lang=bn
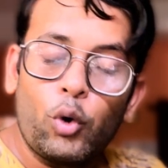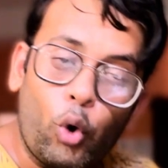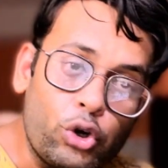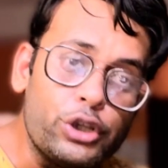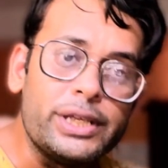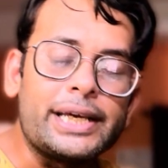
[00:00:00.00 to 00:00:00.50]

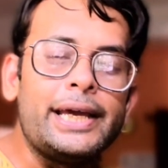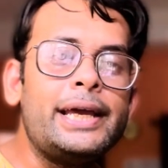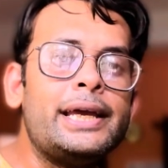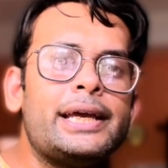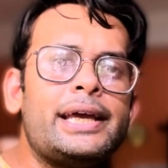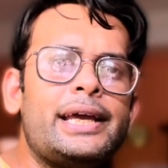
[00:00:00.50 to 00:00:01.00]
অন্যদিকে
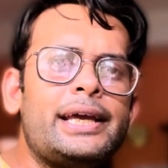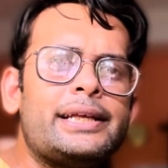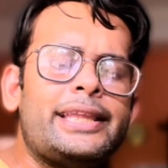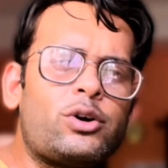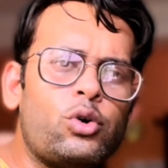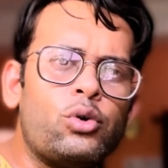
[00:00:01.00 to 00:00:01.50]

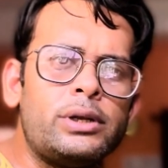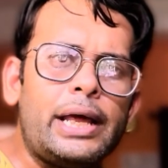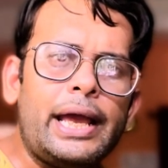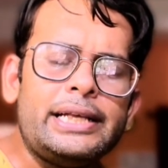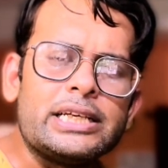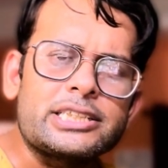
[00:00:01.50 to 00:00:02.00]
দেখুন
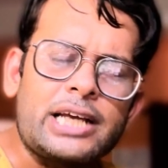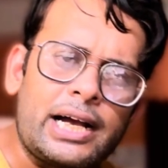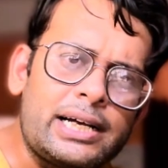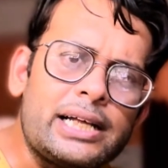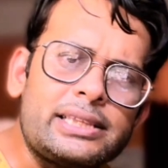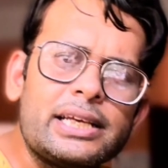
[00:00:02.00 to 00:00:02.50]
এই যে
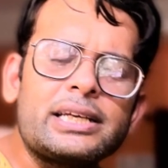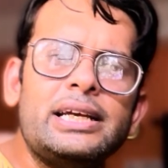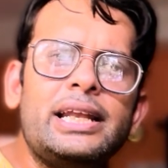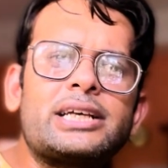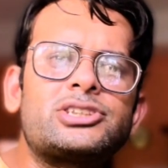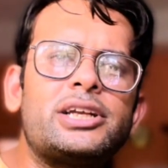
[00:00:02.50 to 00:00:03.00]
সাংঘাতিক
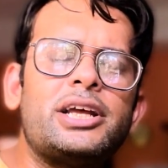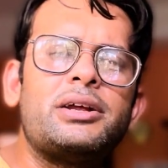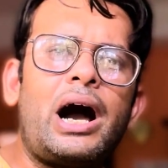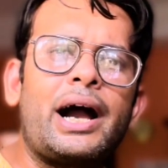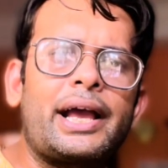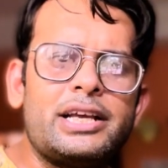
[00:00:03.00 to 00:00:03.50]
ইলেকশনের
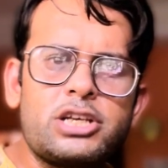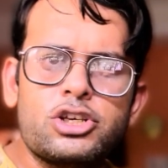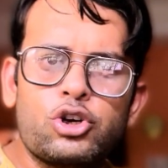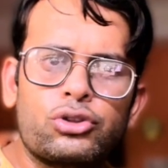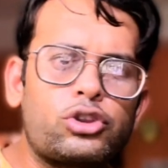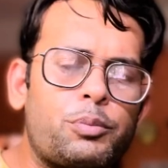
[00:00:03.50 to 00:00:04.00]
আগে যে
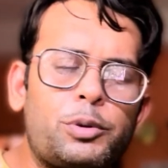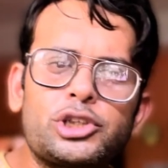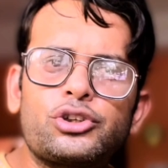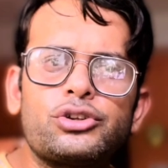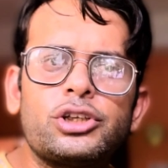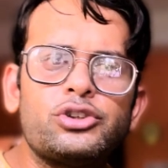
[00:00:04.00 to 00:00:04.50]
সত্তর
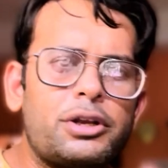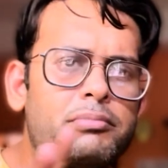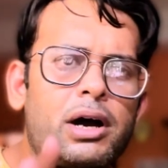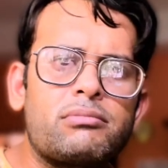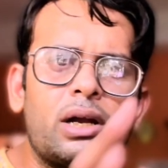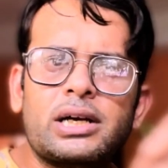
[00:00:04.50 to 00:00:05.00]
পঁচাত্তর দিন ধরে
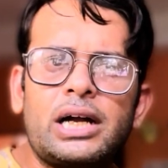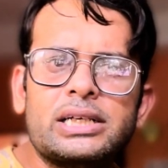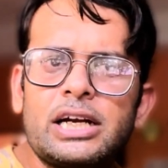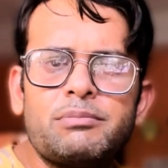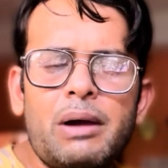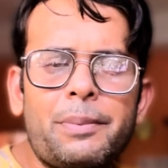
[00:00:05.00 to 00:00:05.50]
মারমার
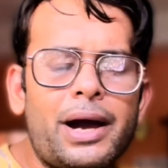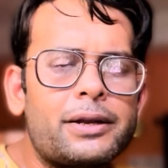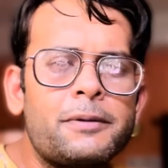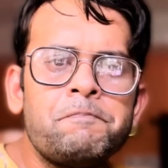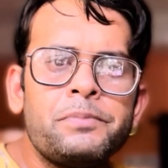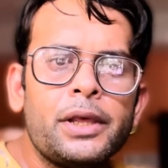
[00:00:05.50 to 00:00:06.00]
কাটকাট ব্যাপার
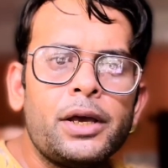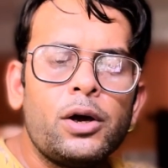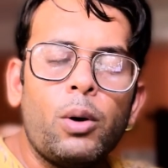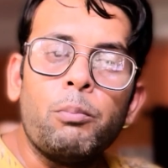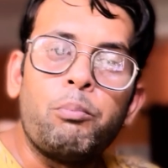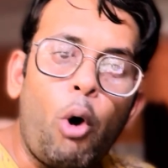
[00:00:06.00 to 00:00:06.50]

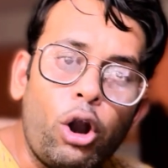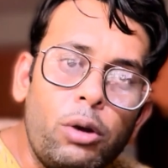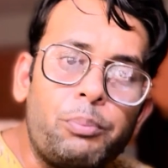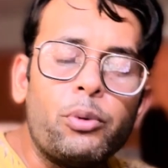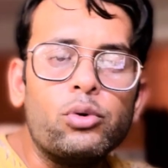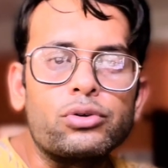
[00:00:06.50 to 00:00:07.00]

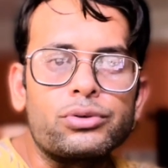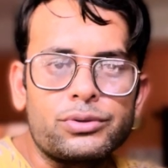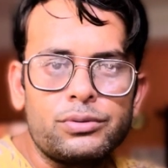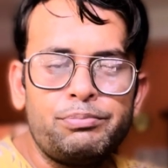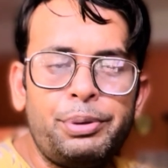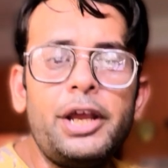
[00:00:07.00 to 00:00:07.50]
বোলপুর
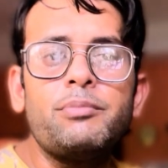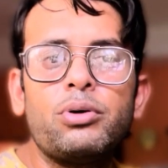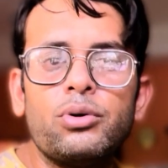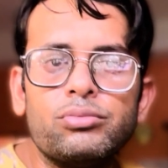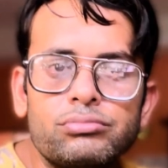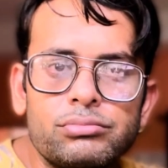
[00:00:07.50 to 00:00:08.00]

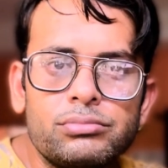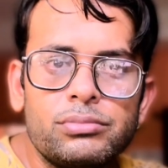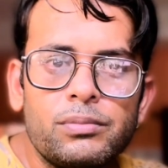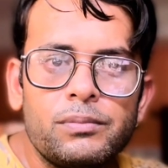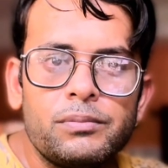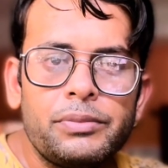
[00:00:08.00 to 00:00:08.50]
বীরভূম
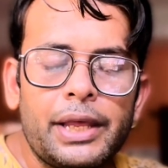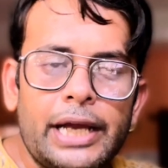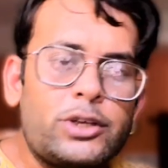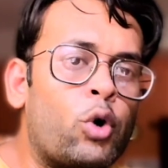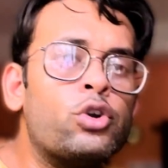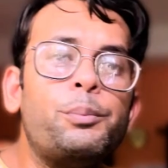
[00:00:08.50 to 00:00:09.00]

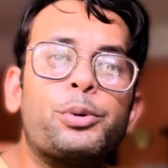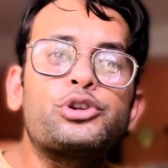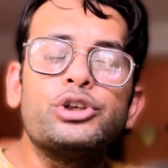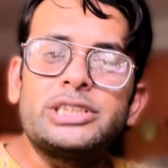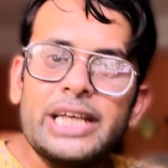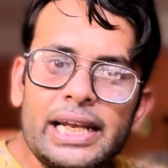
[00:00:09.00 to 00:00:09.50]
এই যে
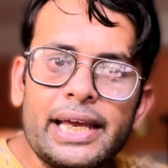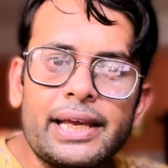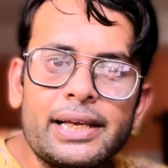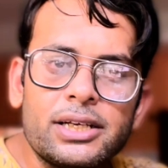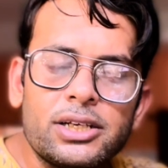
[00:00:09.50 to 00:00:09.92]
অনুব্রত জেলে